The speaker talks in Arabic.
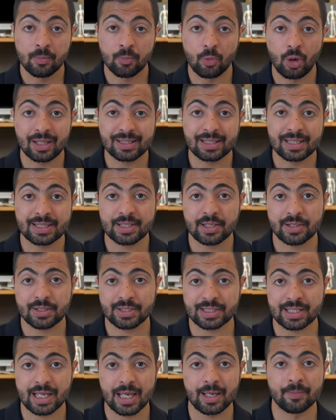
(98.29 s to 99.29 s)
معدل سعر
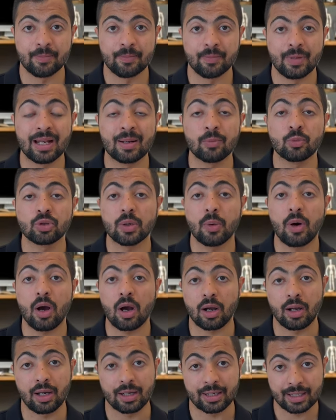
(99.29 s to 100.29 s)
السهم
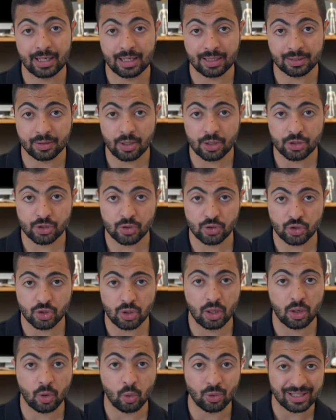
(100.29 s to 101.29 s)
المتوقع خلال 12
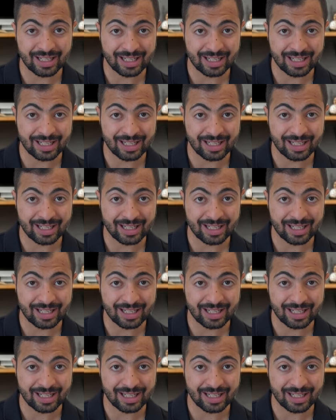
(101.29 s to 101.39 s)
شهر هو